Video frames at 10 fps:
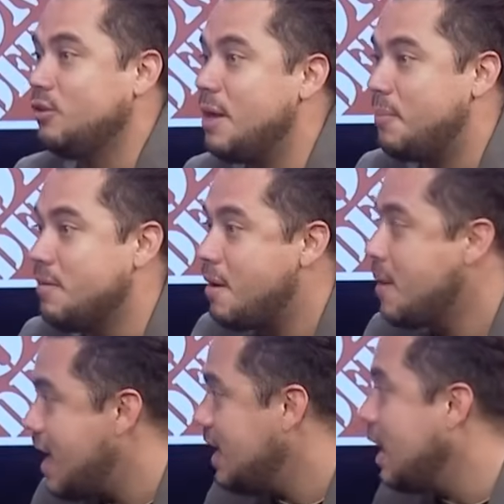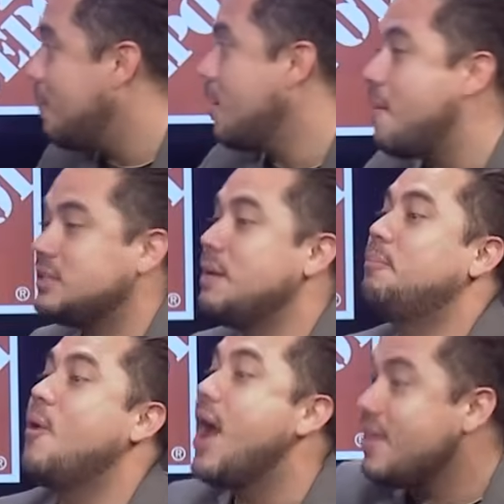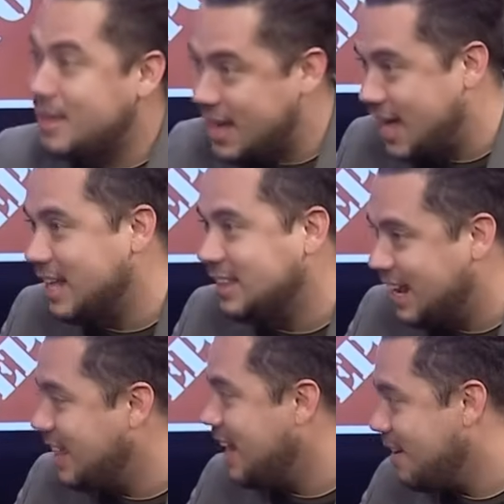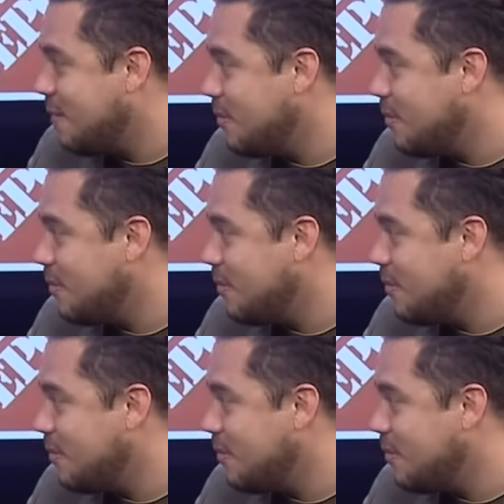la prueba B y la prueba B se puede llegar a tardar. ¿no?